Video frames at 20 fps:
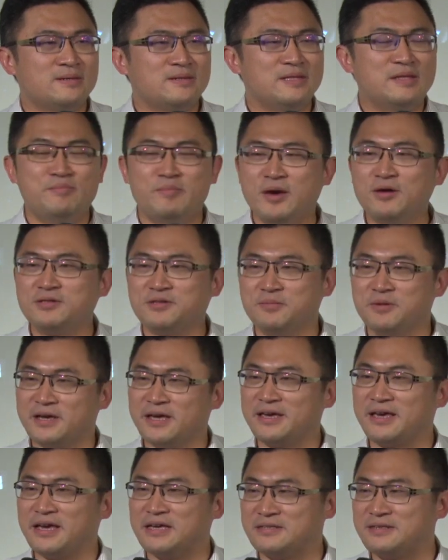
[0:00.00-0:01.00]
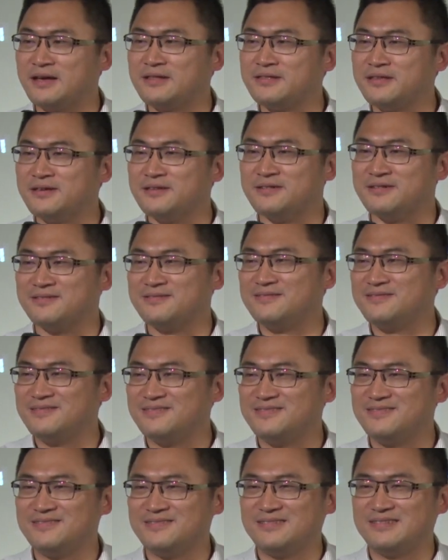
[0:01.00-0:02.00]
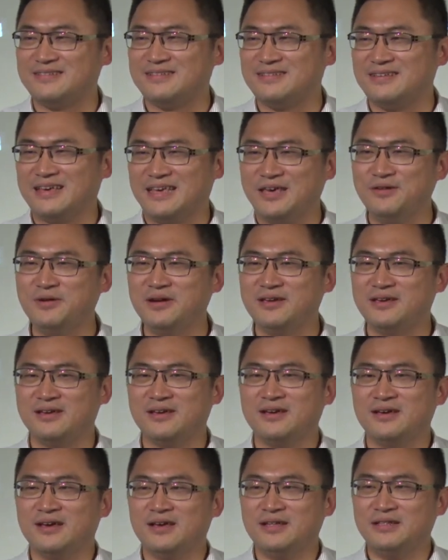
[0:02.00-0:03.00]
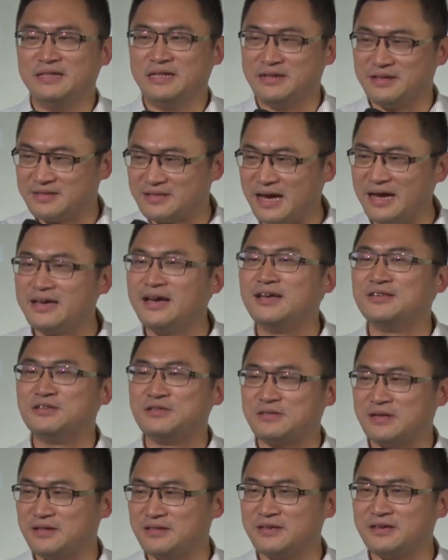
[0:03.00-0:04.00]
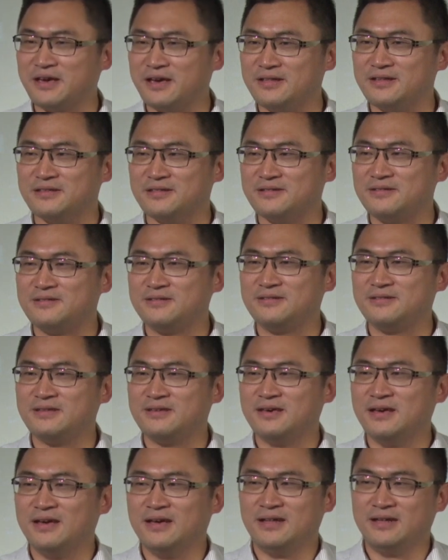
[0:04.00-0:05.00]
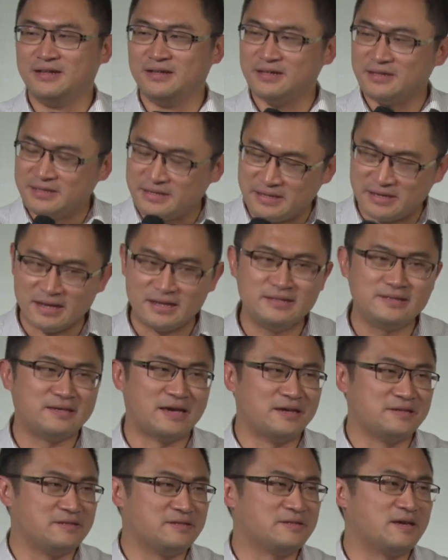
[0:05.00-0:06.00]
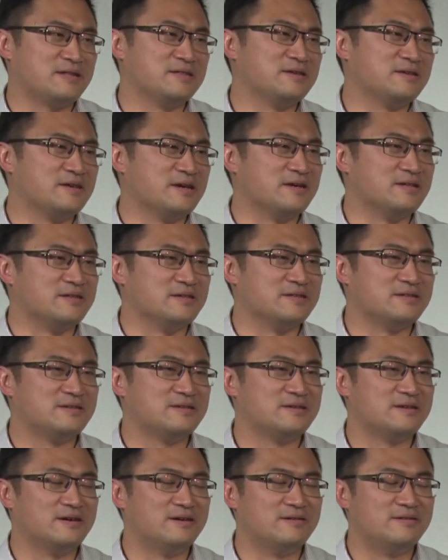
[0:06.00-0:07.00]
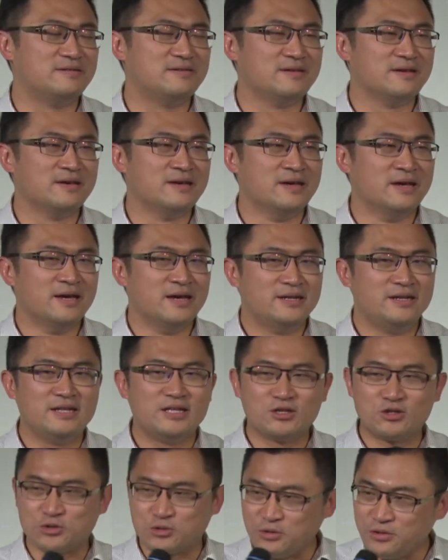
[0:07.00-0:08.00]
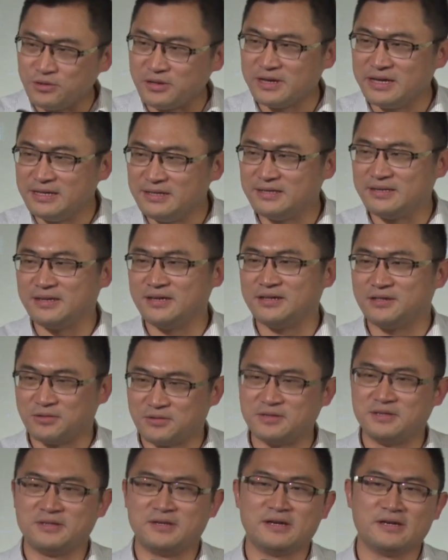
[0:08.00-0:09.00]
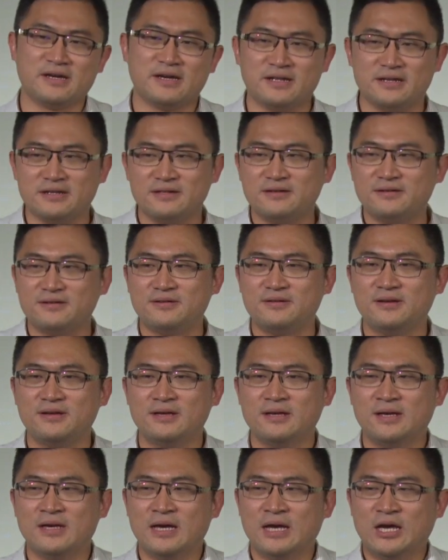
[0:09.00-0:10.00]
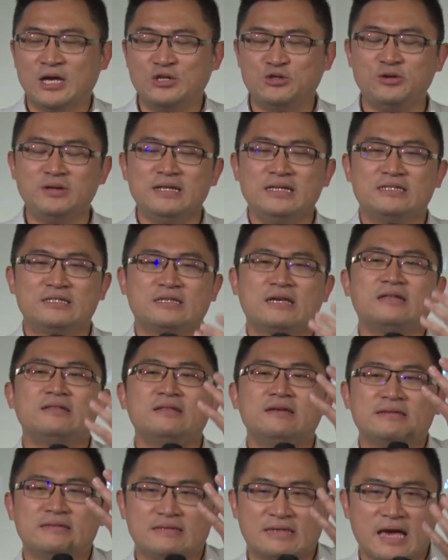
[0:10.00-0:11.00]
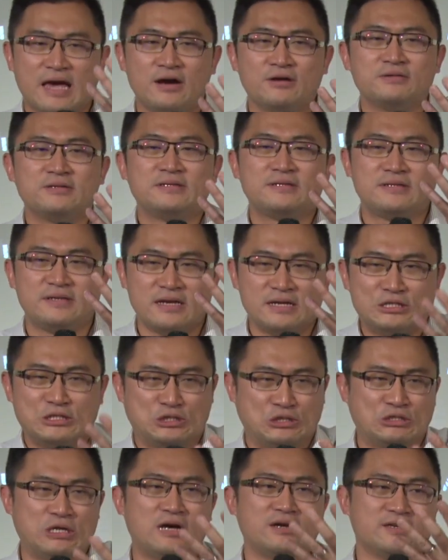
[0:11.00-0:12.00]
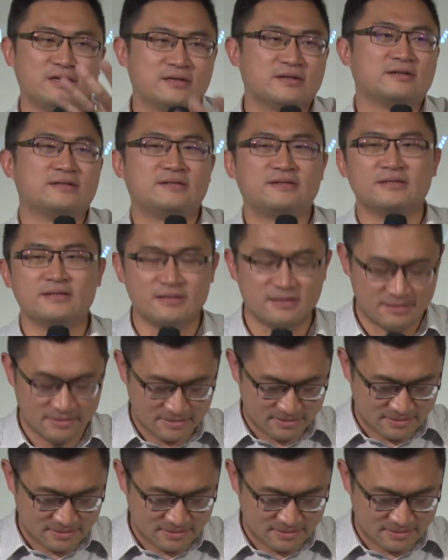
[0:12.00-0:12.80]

你没有什么可以给上帝的，因为你的才干是上帝给你的，你的钱财是上帝给你的，好，你的所有的一切都是神给你的，所以你真的想要献上一个祭，